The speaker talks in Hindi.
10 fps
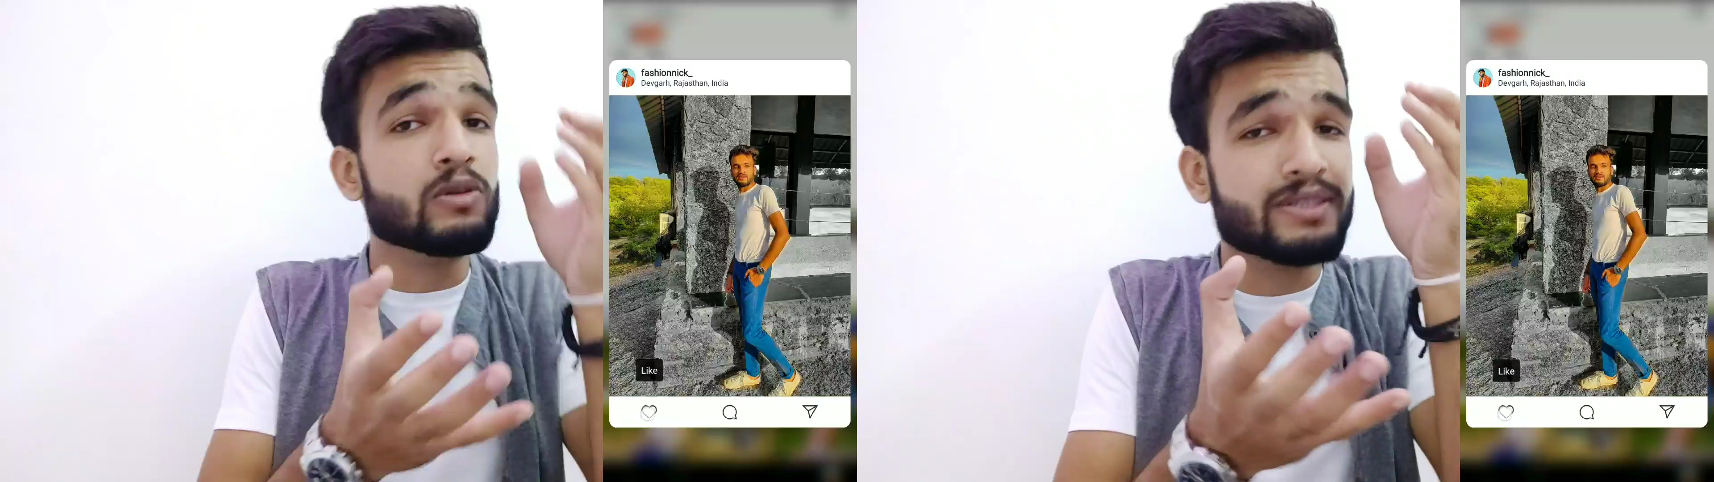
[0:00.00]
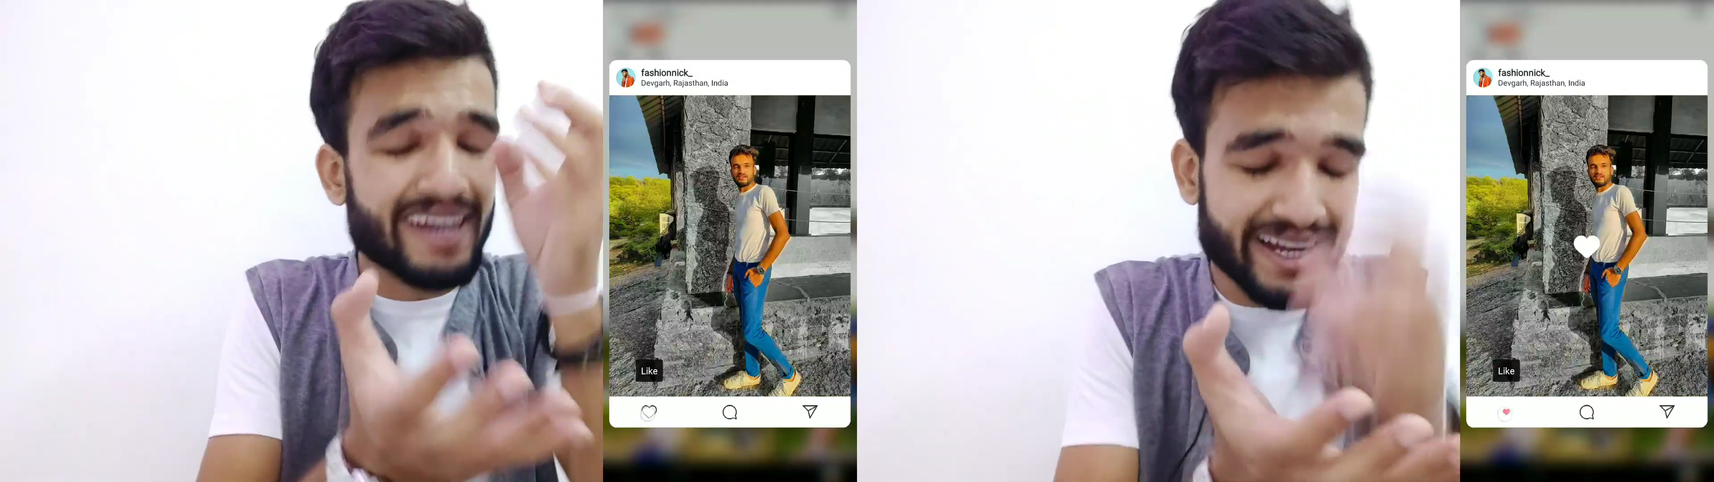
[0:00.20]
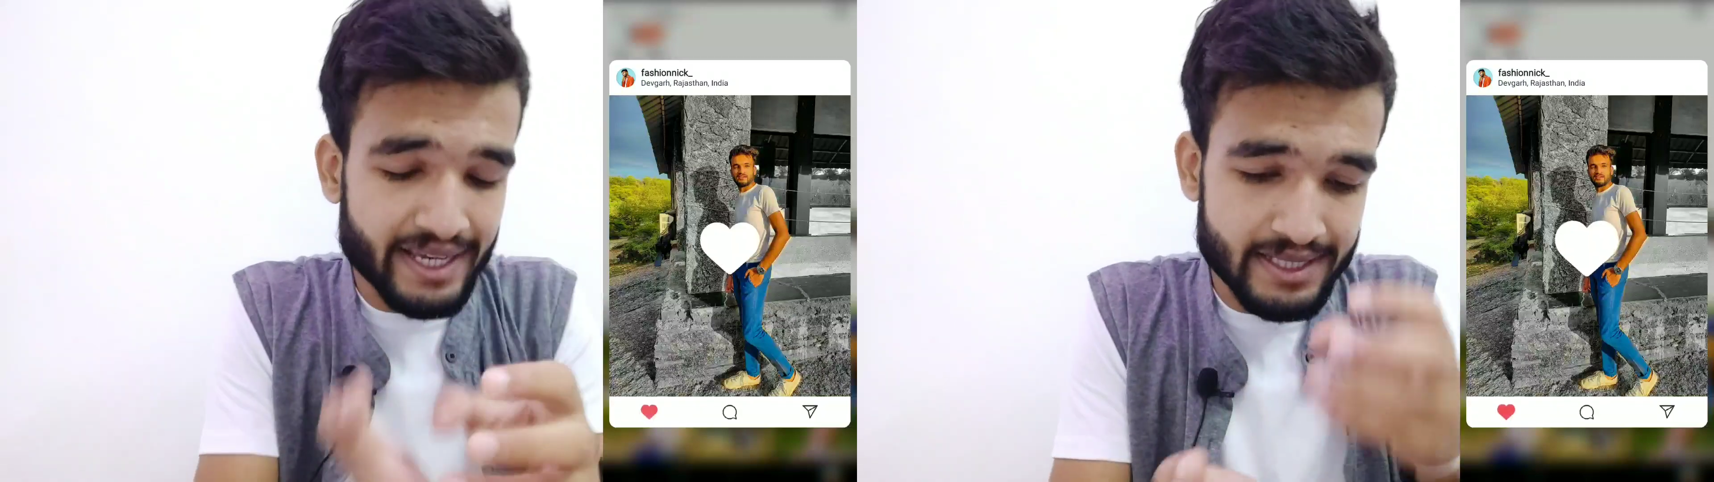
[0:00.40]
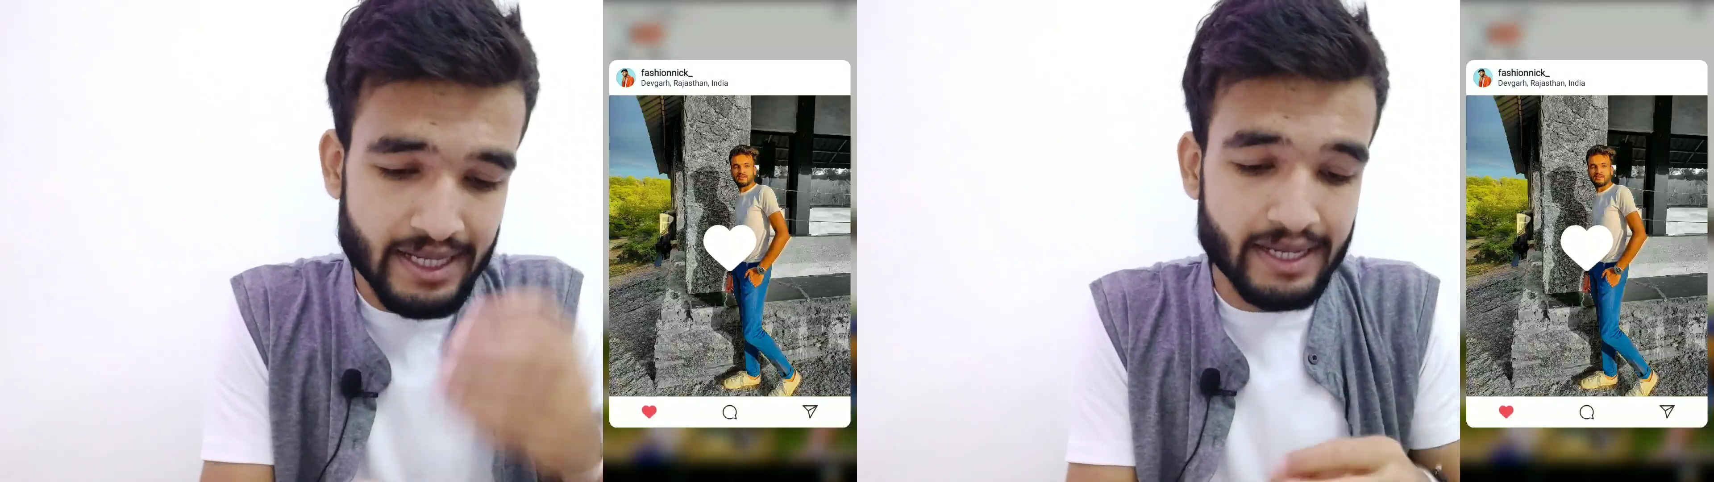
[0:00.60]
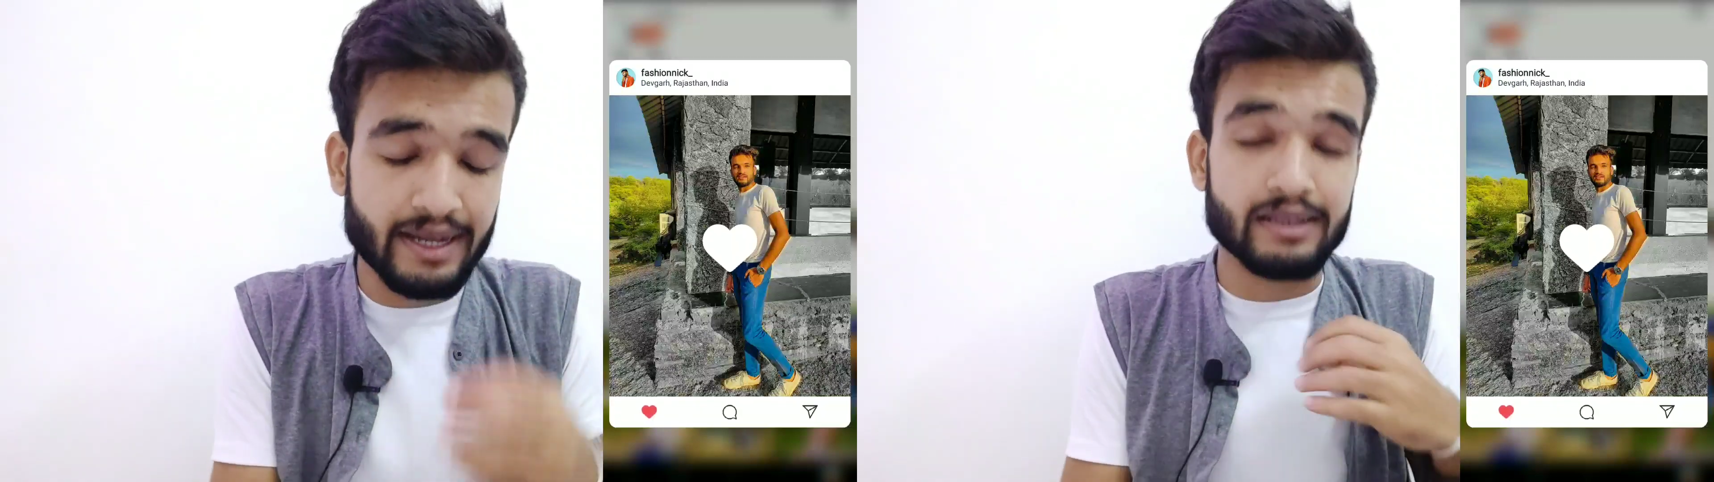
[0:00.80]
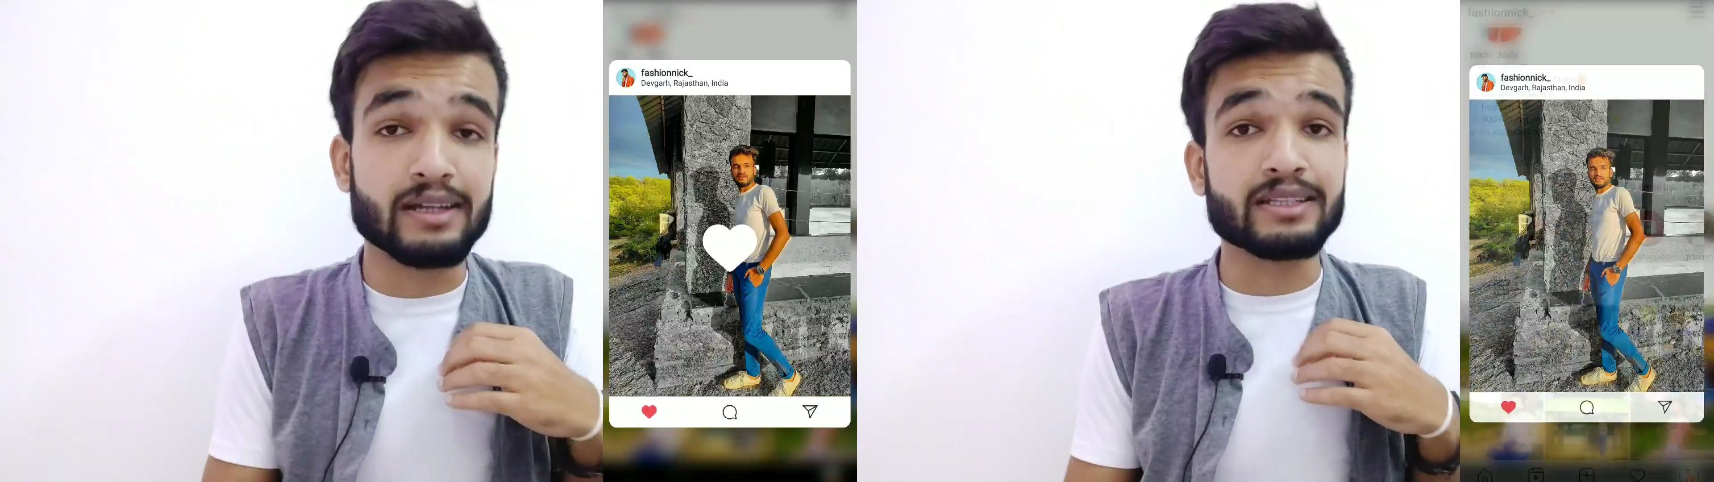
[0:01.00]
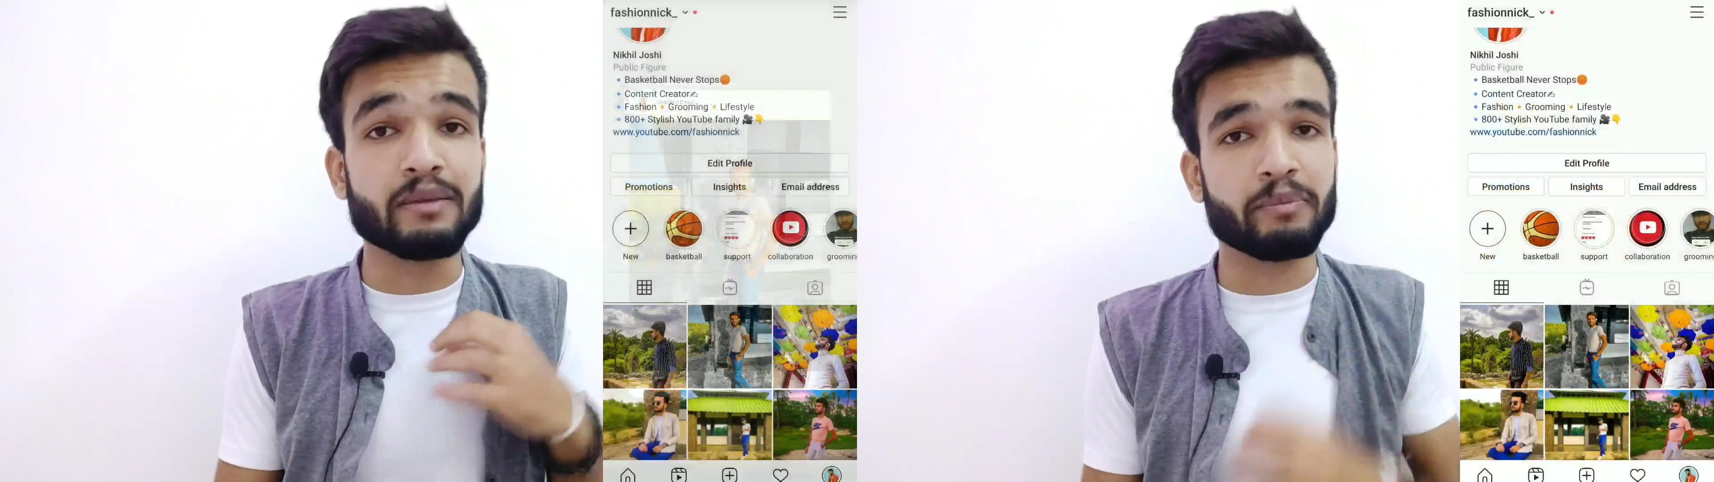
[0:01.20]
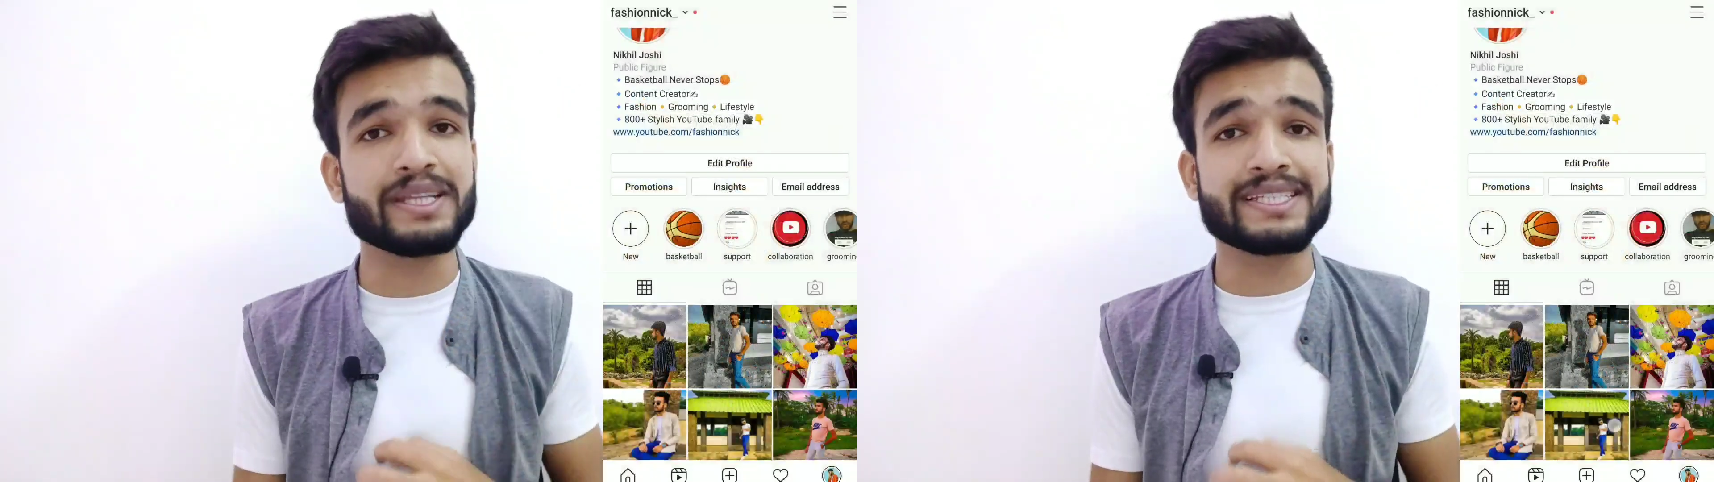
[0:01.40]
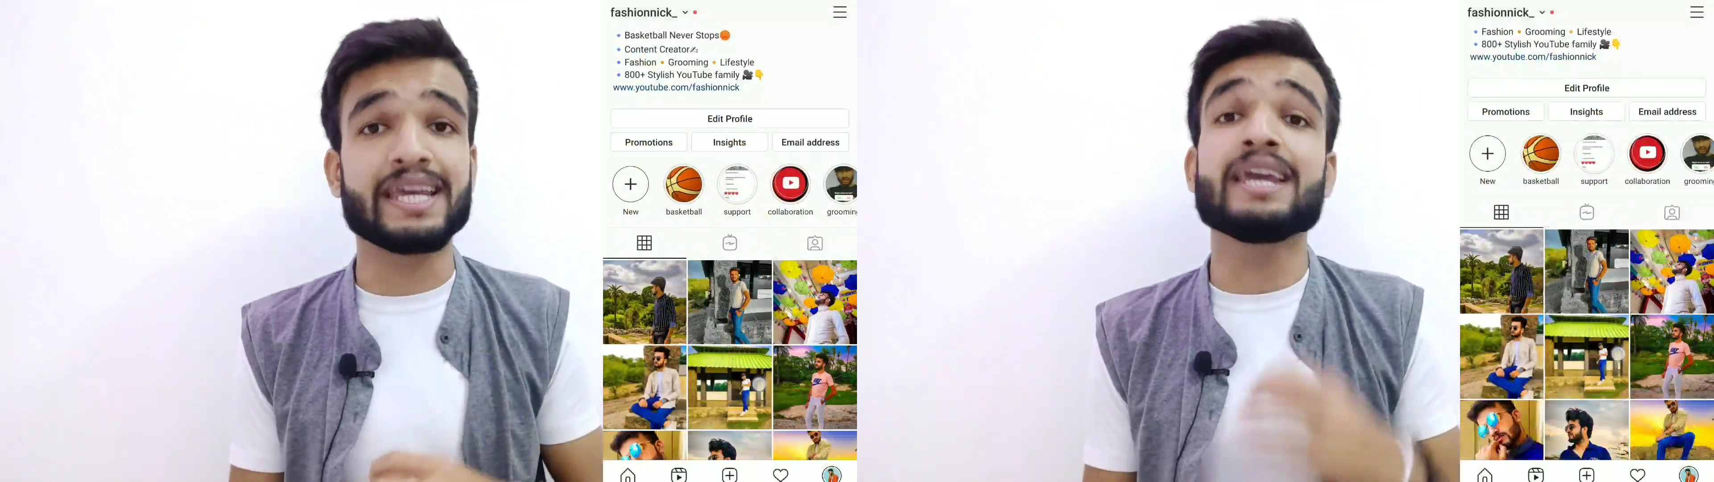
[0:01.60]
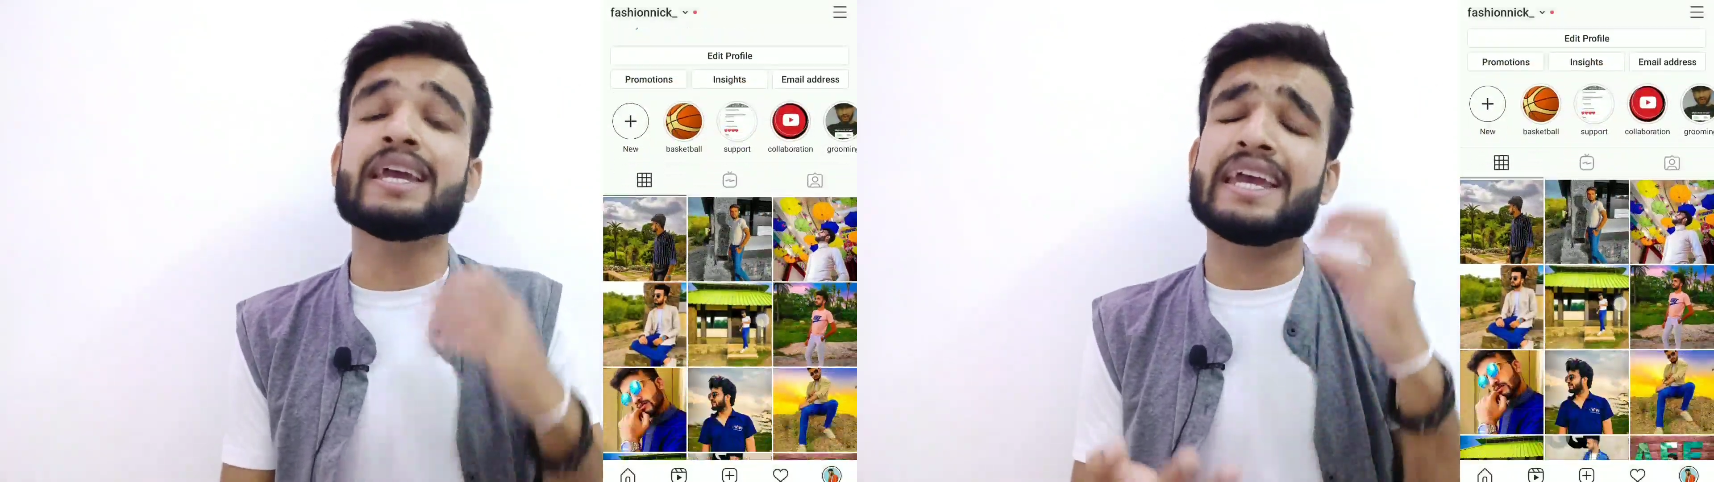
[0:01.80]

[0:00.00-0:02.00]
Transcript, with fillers: उन सारे के सारे कलर्स के पीछे